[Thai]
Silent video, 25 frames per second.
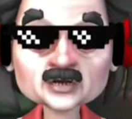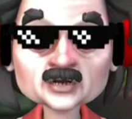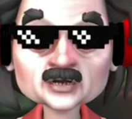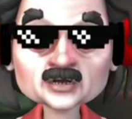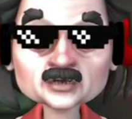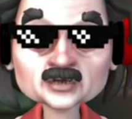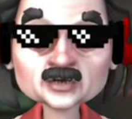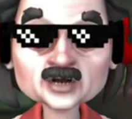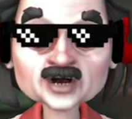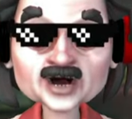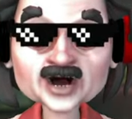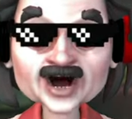
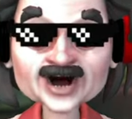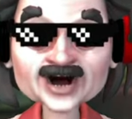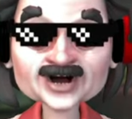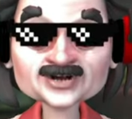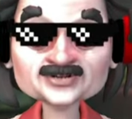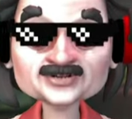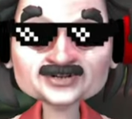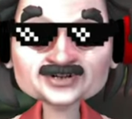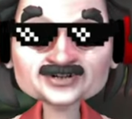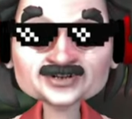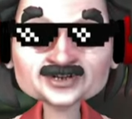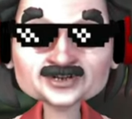ไหล
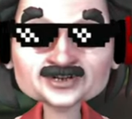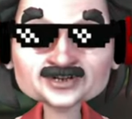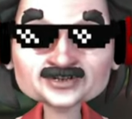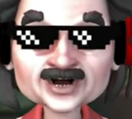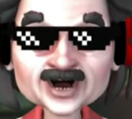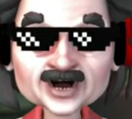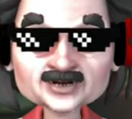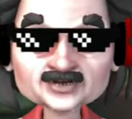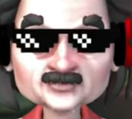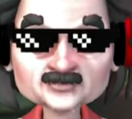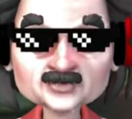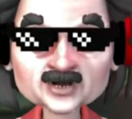ดี
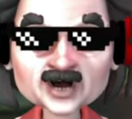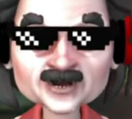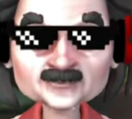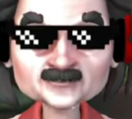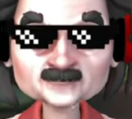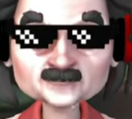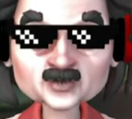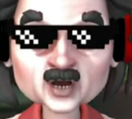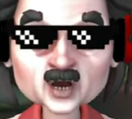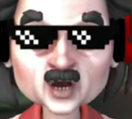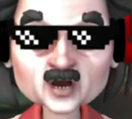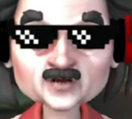จัดประหลัด
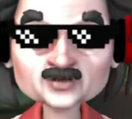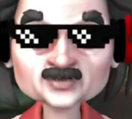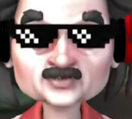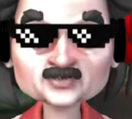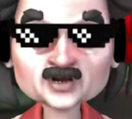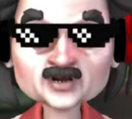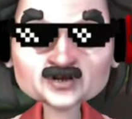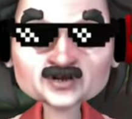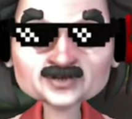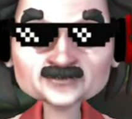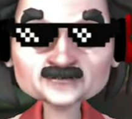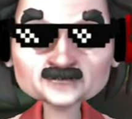บอกเลย
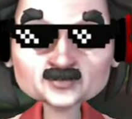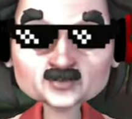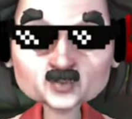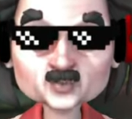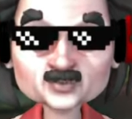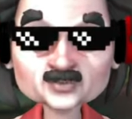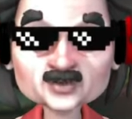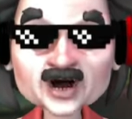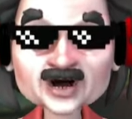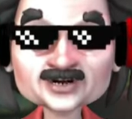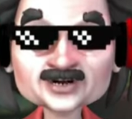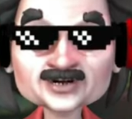ว่าเพื่อนอู้
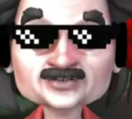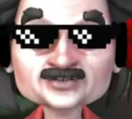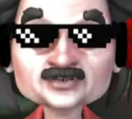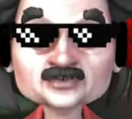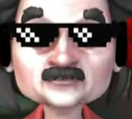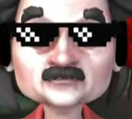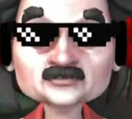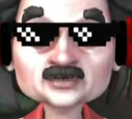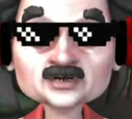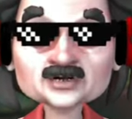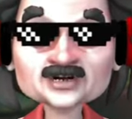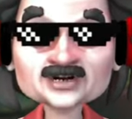บังนี้
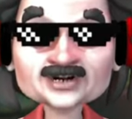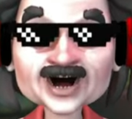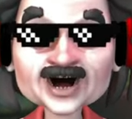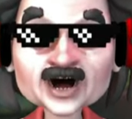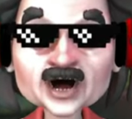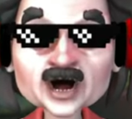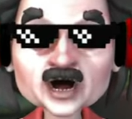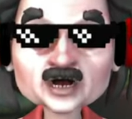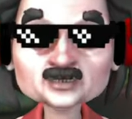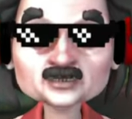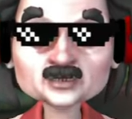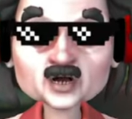หมื่นเก้า
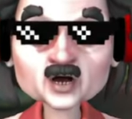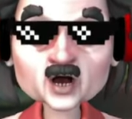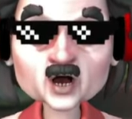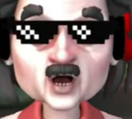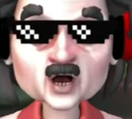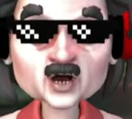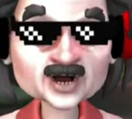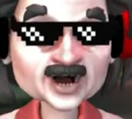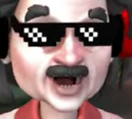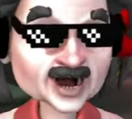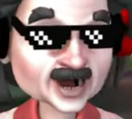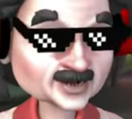ส
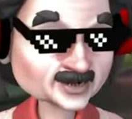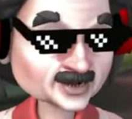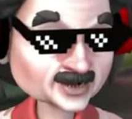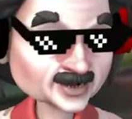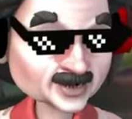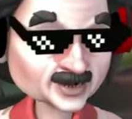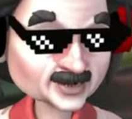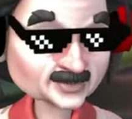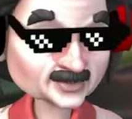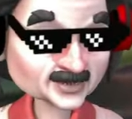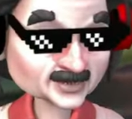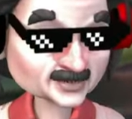ว
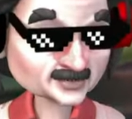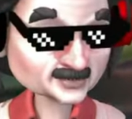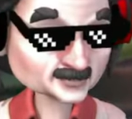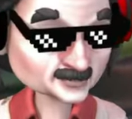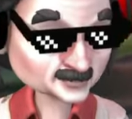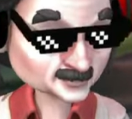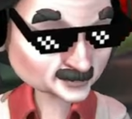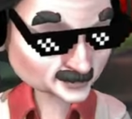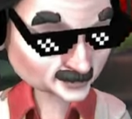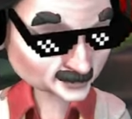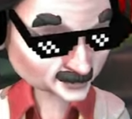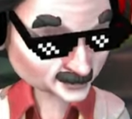ย
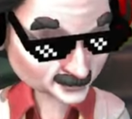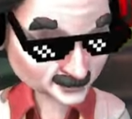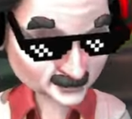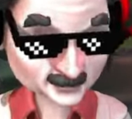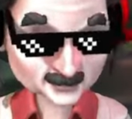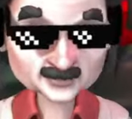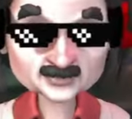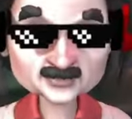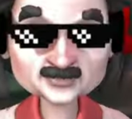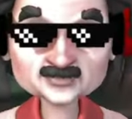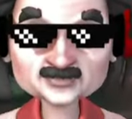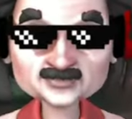
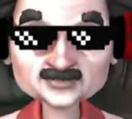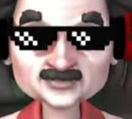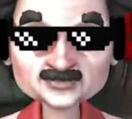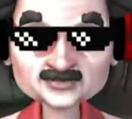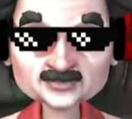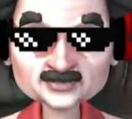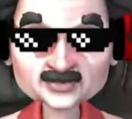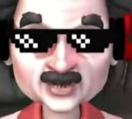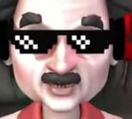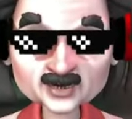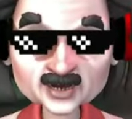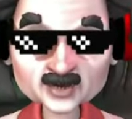
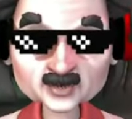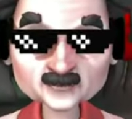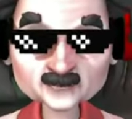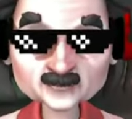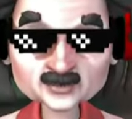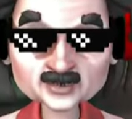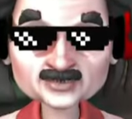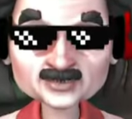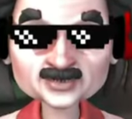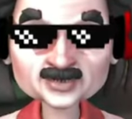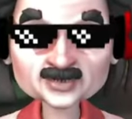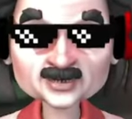แล้วรอบห
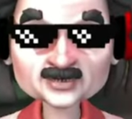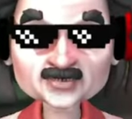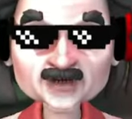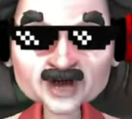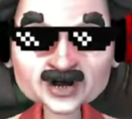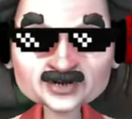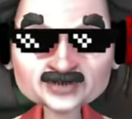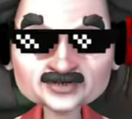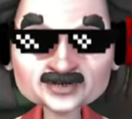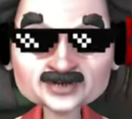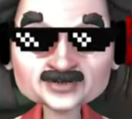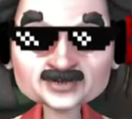มุนเหลื
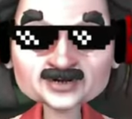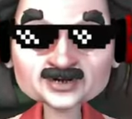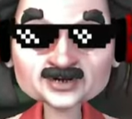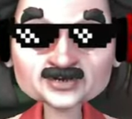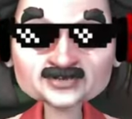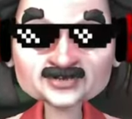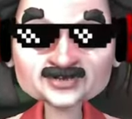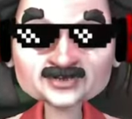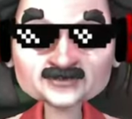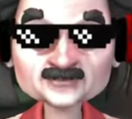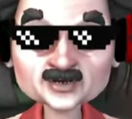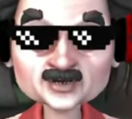อๆเลยเนี่ย
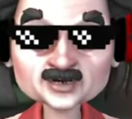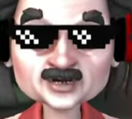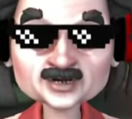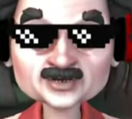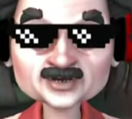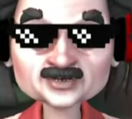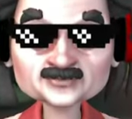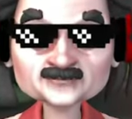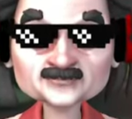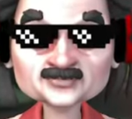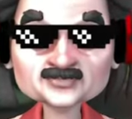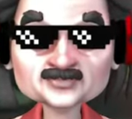สี่หมุน
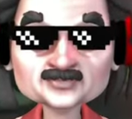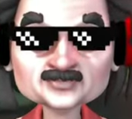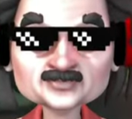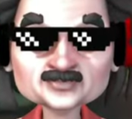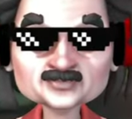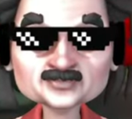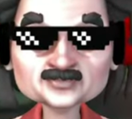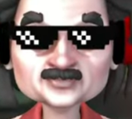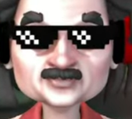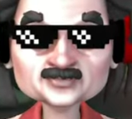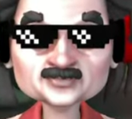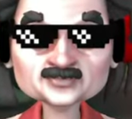น่ะ
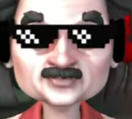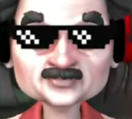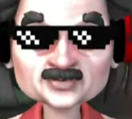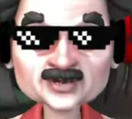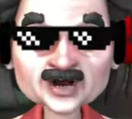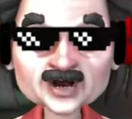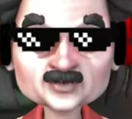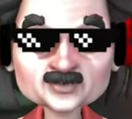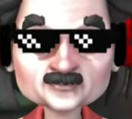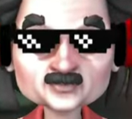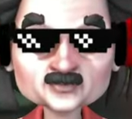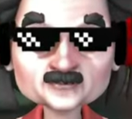ร
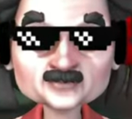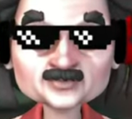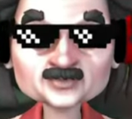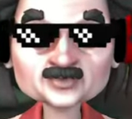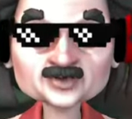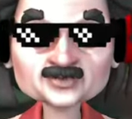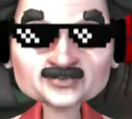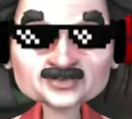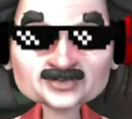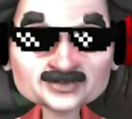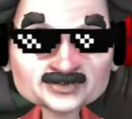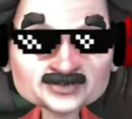อบหมุน
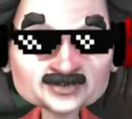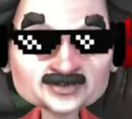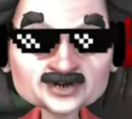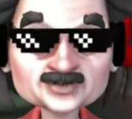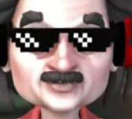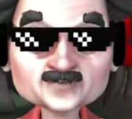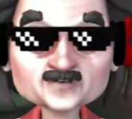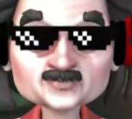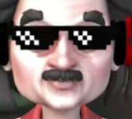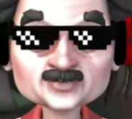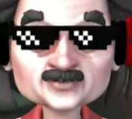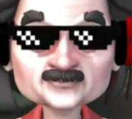เหลือๆเลย
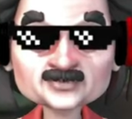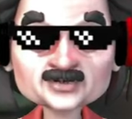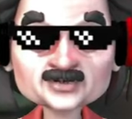เนี่ยเพื่อน